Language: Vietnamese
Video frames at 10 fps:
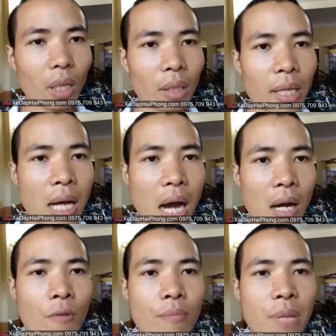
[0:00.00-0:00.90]
thì à,
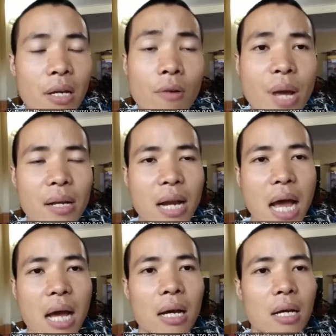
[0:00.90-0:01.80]
không mình không biết
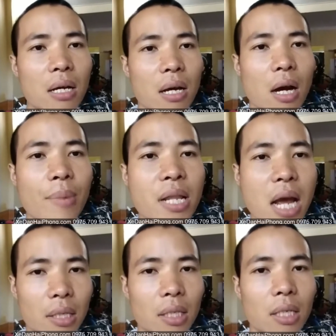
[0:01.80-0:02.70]
là ở bên
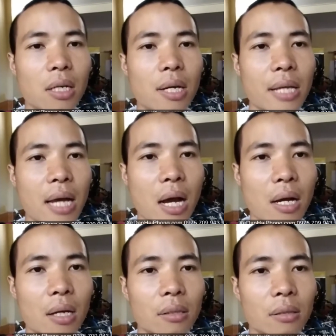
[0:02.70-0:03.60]
Nhật thì người
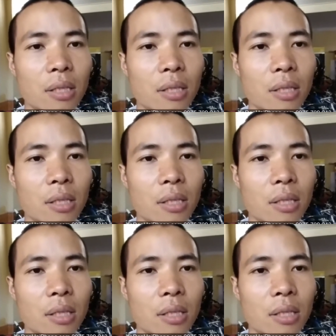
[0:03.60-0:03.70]
ta